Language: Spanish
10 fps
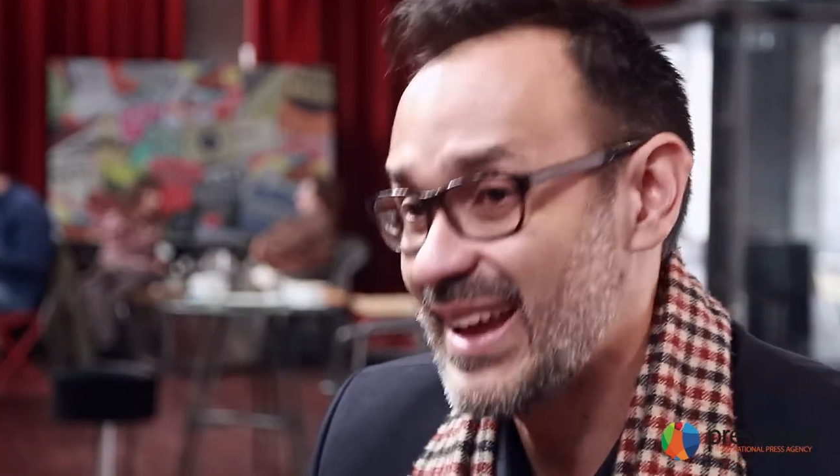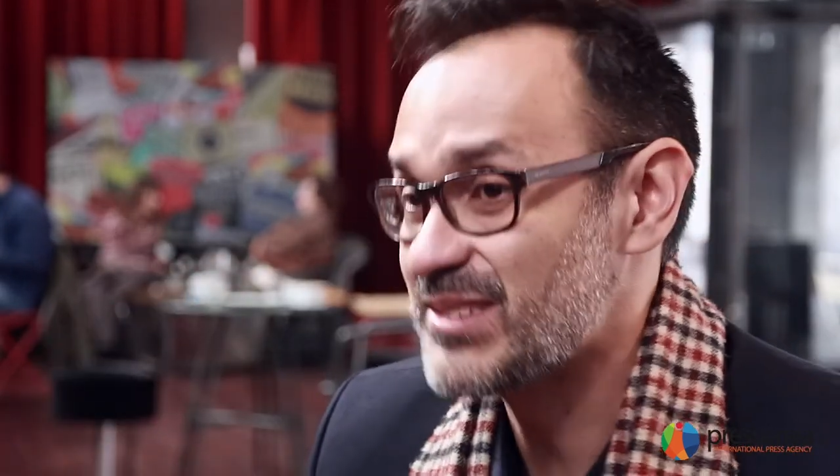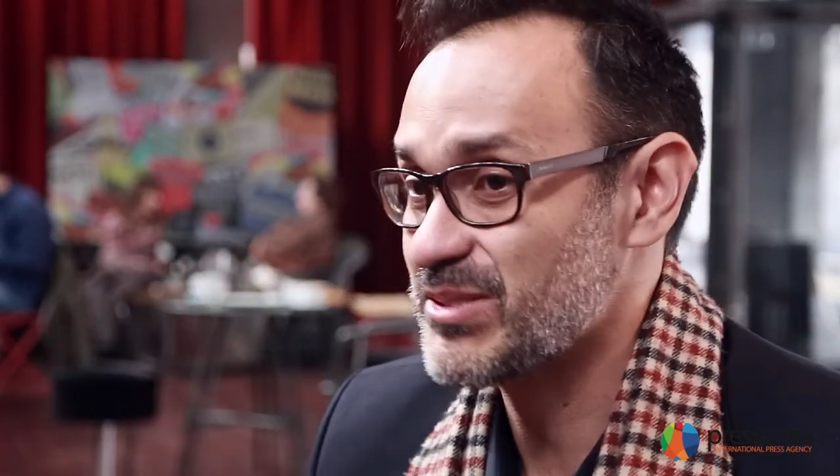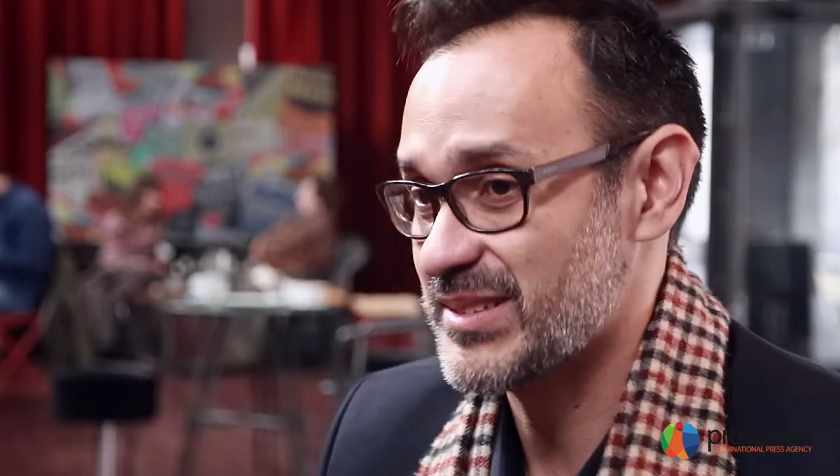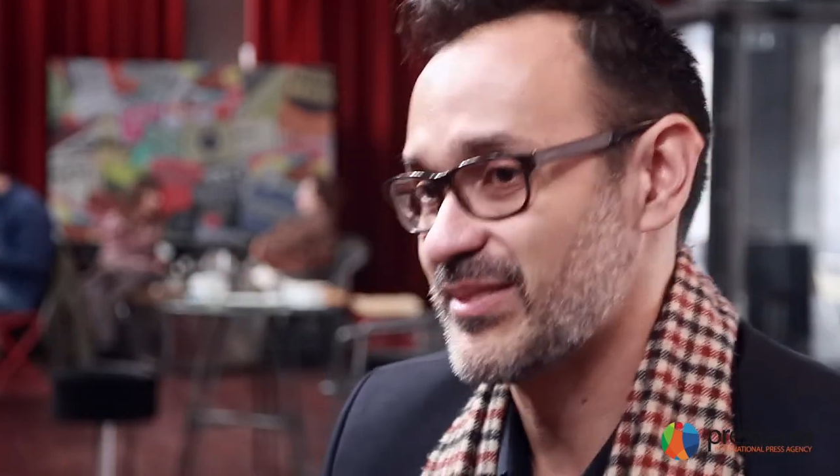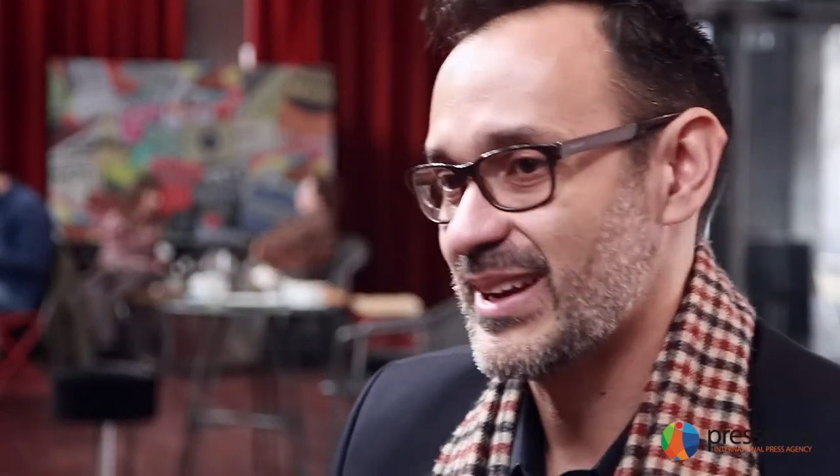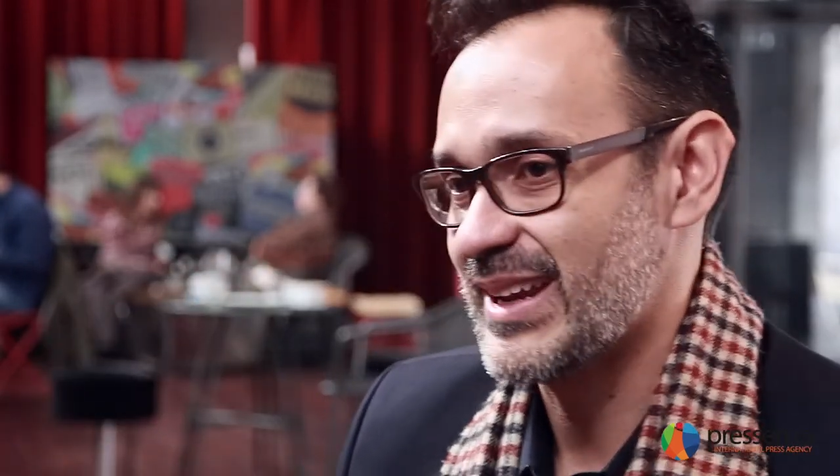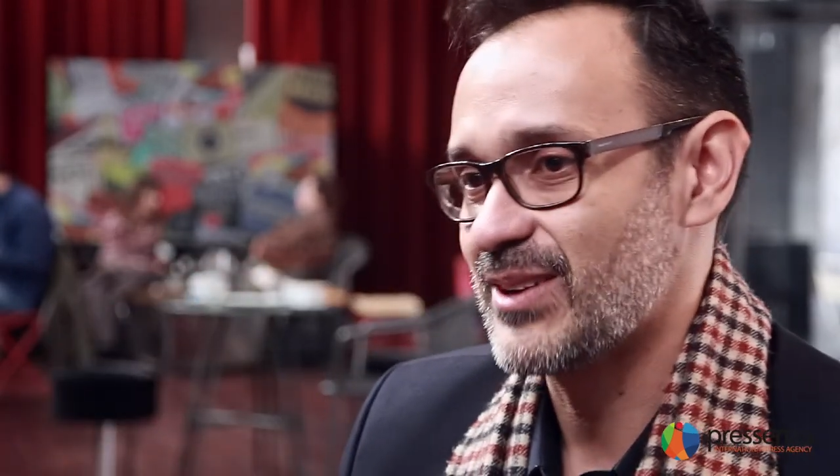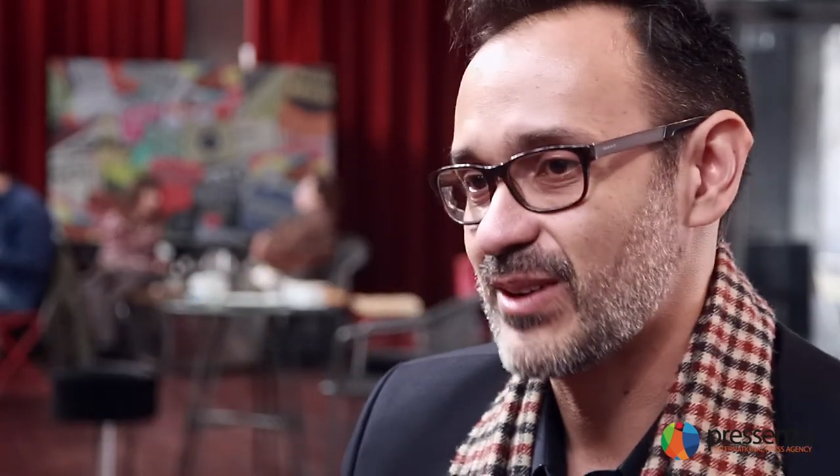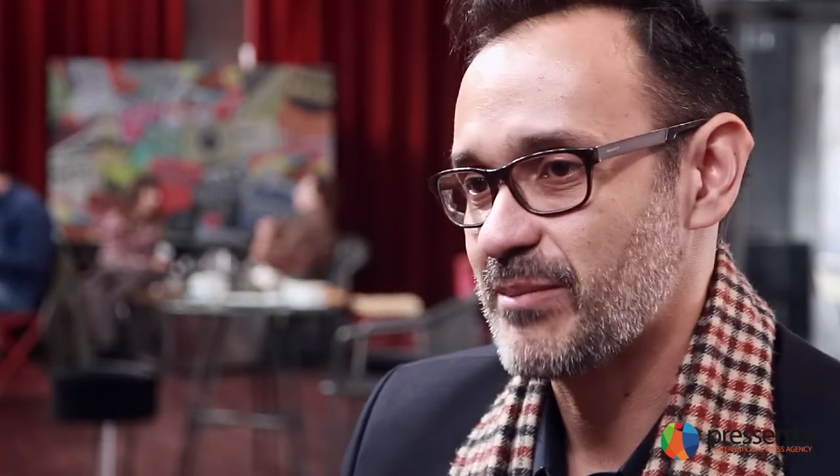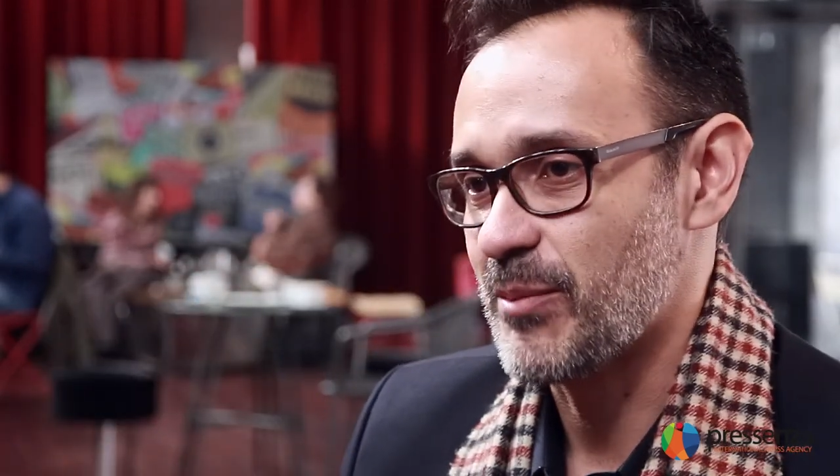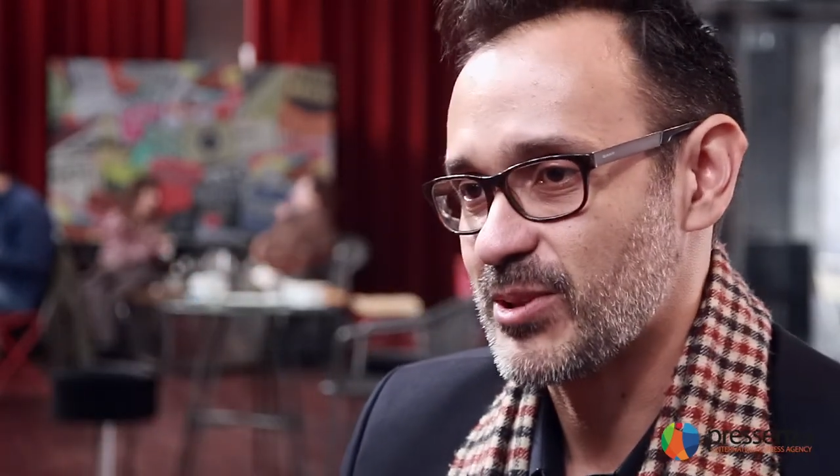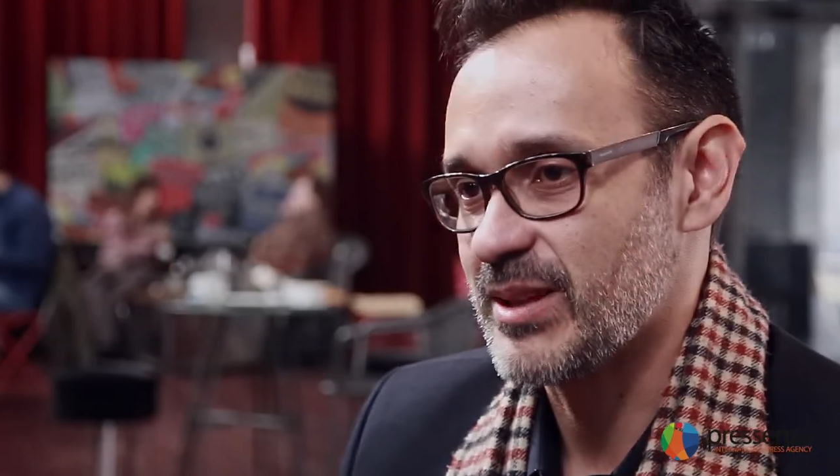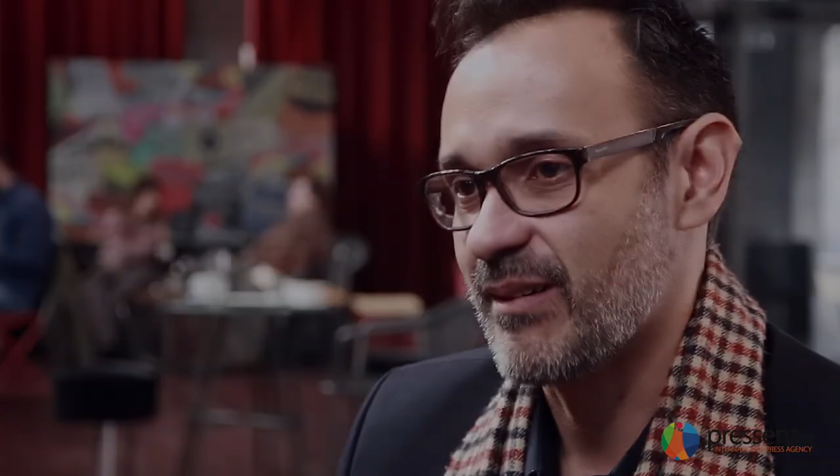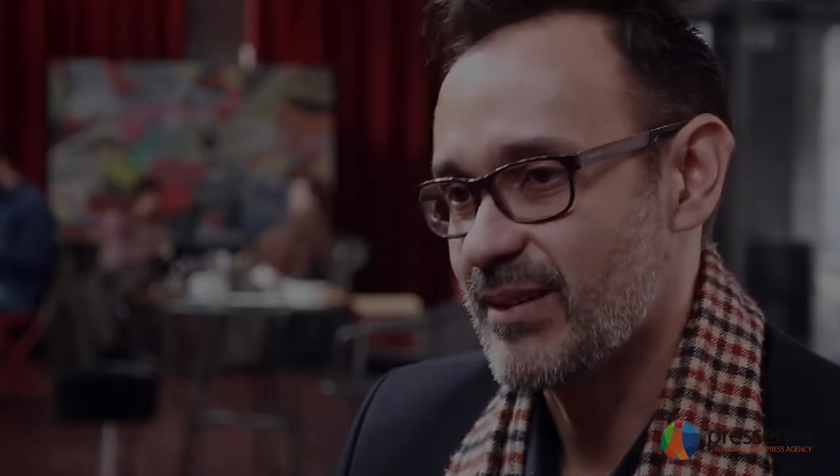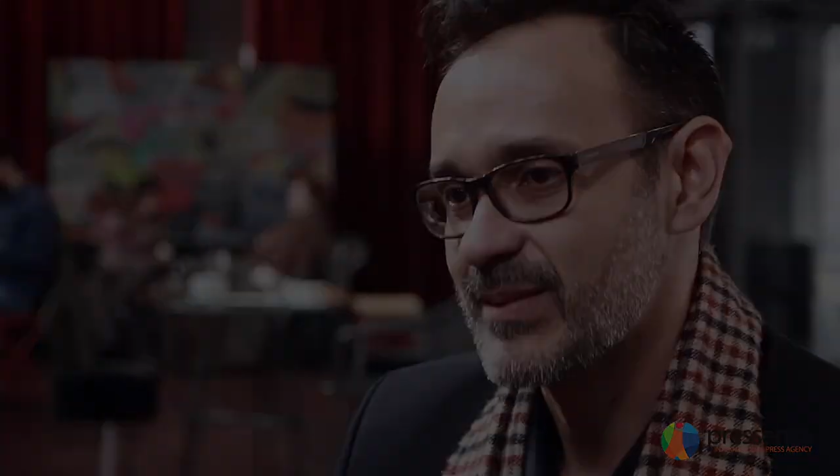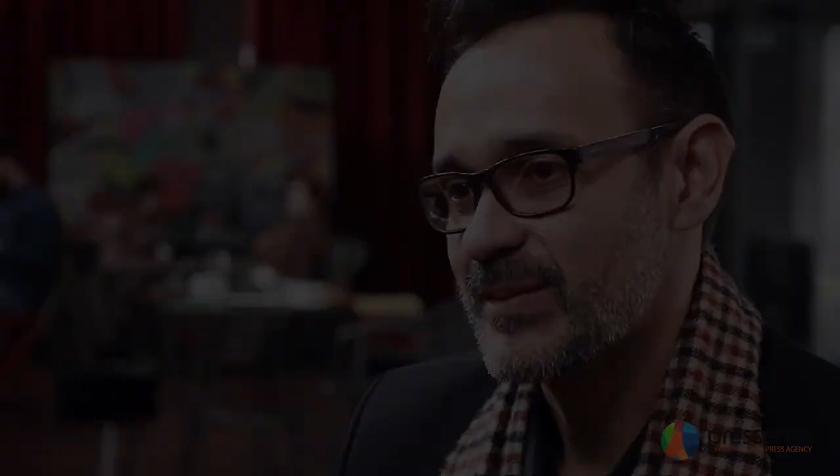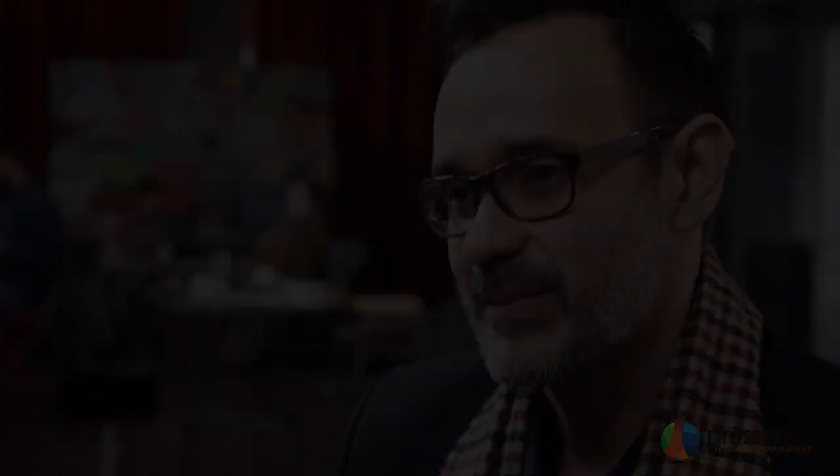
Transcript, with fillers: eso es en realidad lo que me motiva.